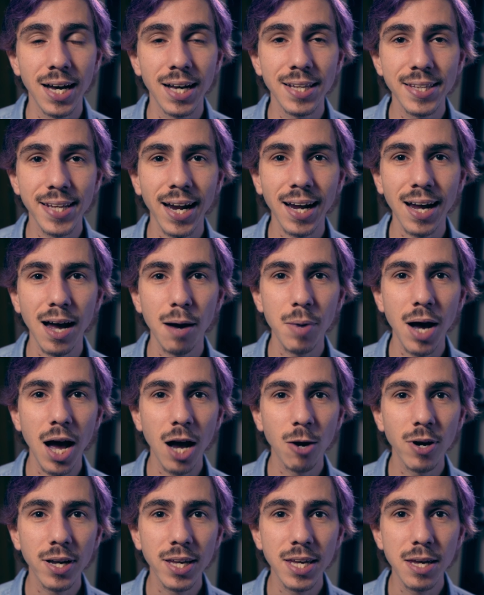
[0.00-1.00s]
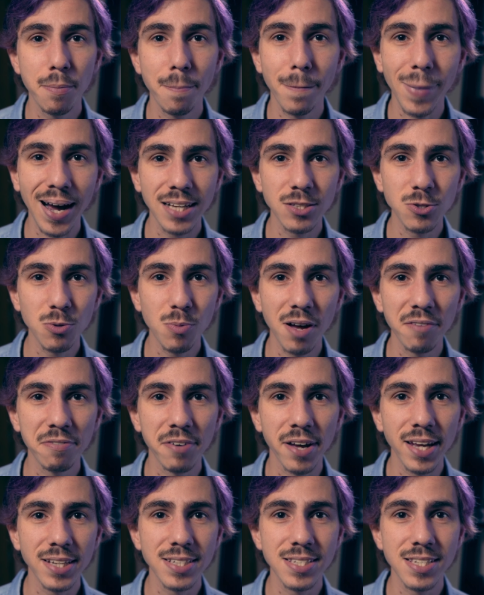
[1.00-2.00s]
André Camargo aqui mais uma
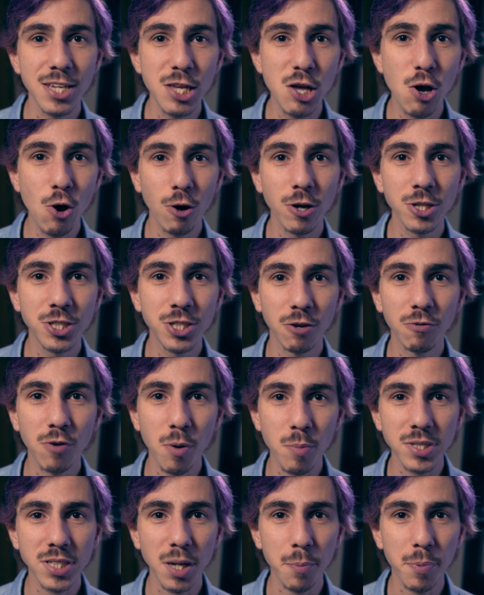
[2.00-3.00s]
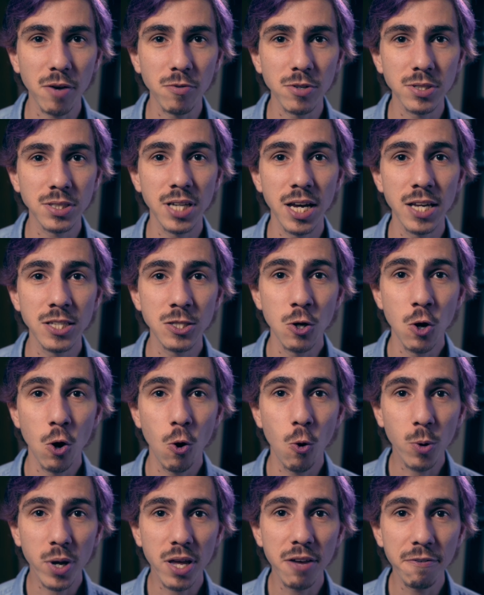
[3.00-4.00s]
vez e hoje eu vou mostrar para vocês
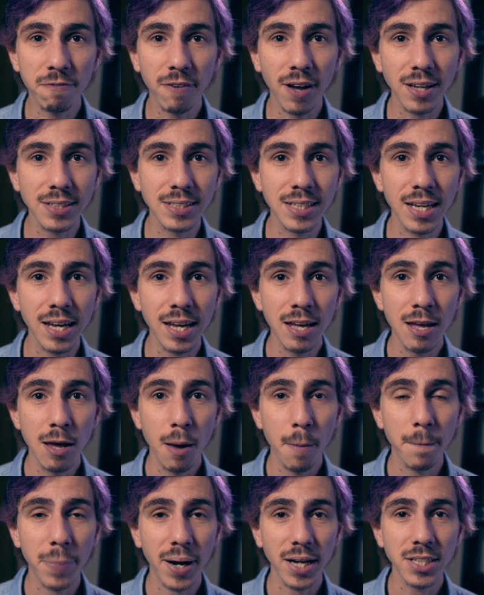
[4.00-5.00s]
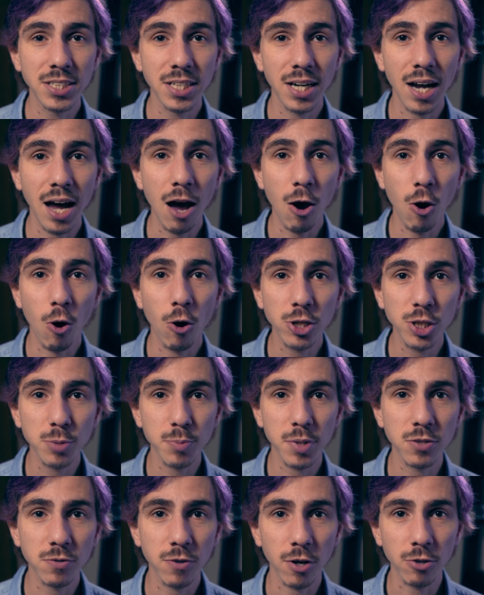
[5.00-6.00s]
o que fazer para tirar
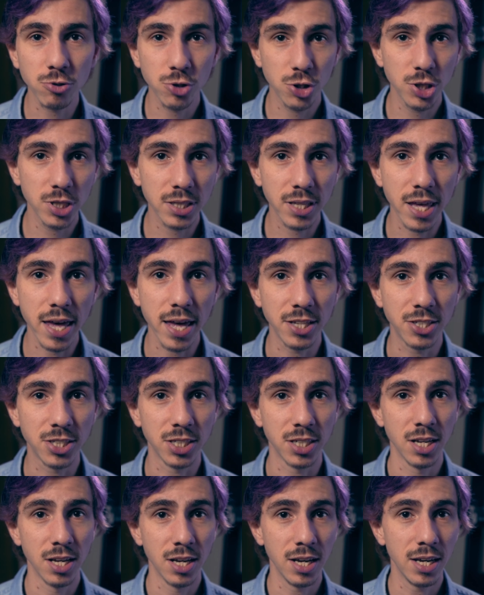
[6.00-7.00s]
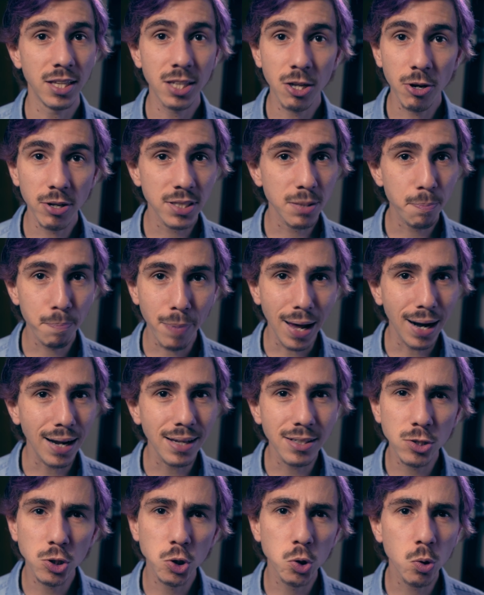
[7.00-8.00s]
ótimas fotos de skate e não essa
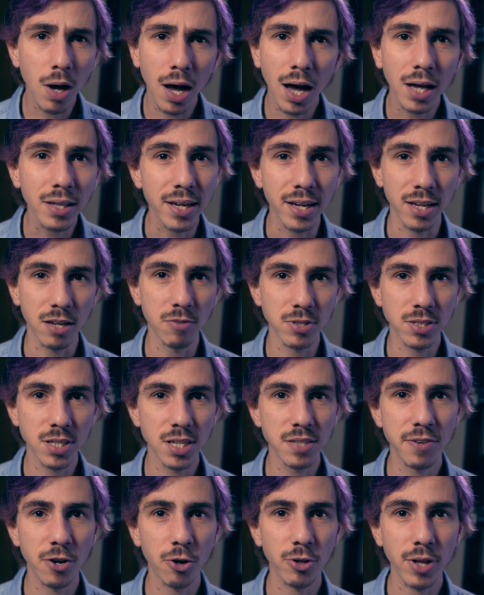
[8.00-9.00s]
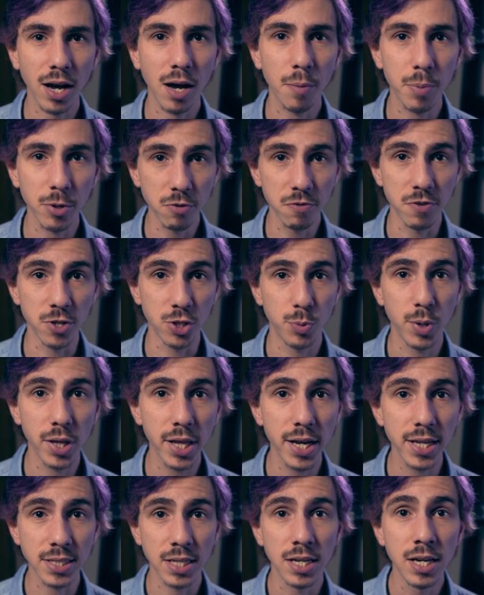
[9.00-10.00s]
parada zoada aí que vocês viram na capa do vídeo,
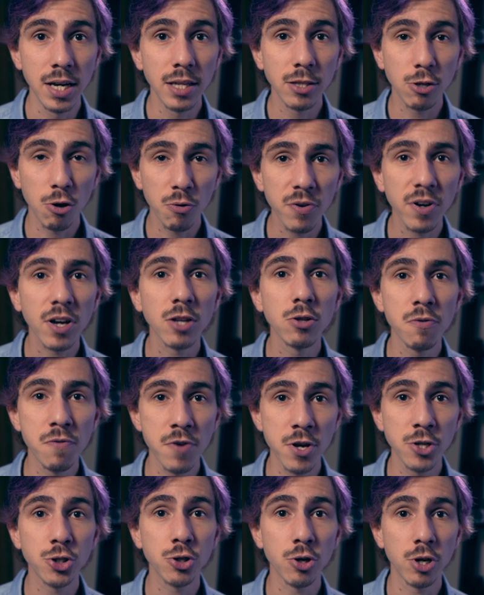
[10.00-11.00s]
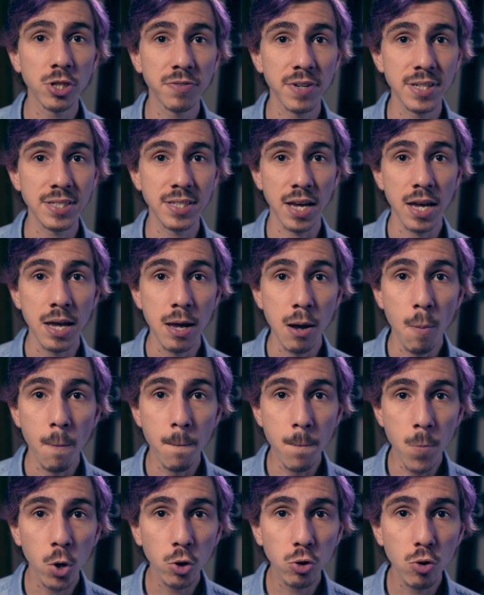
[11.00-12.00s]
beleza? Então fica no vídeo que hoje vai ser
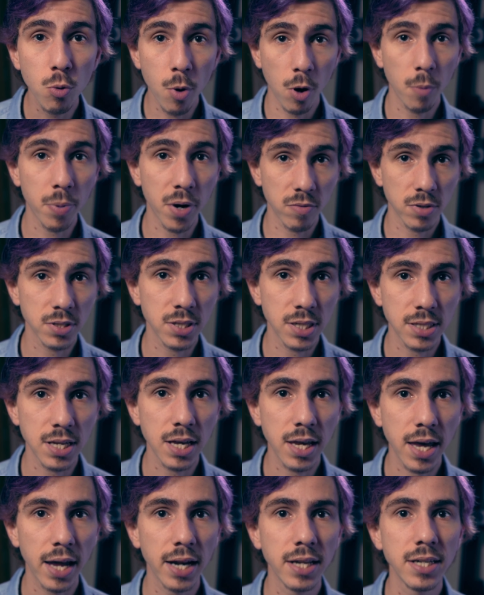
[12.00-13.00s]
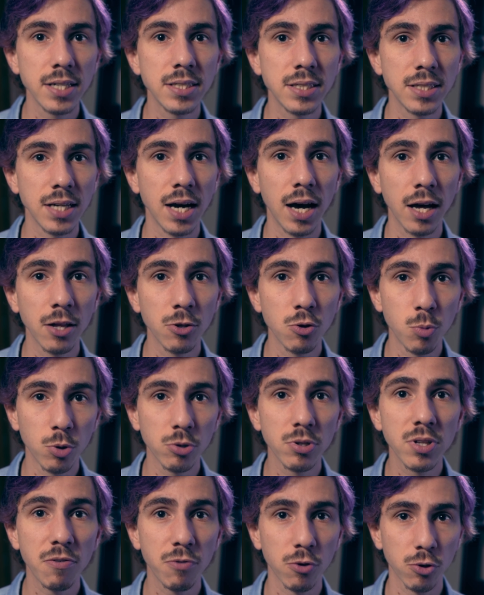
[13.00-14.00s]
muito bom para vocês que querem iniciar no
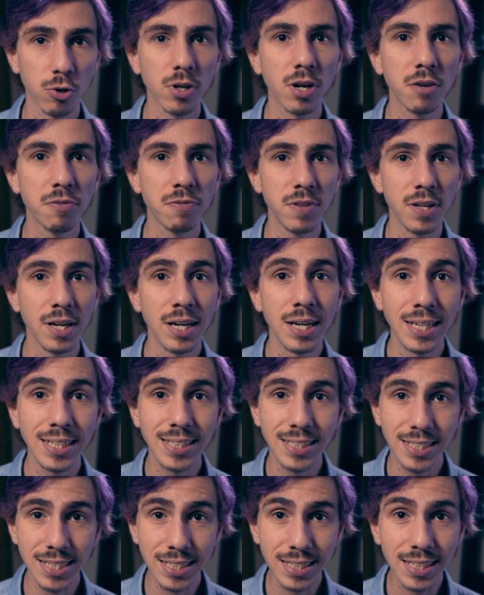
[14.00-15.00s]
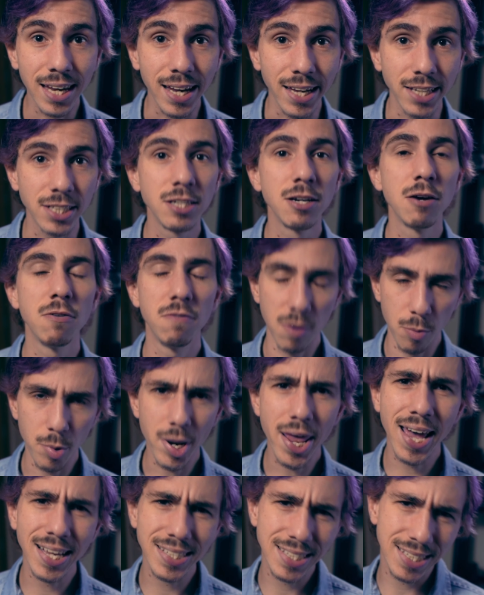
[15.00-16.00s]
mundo da fotografia de skate.
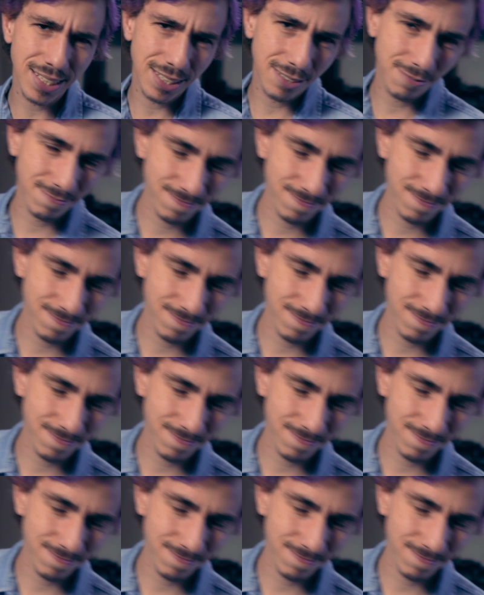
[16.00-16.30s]
Vamos nessa?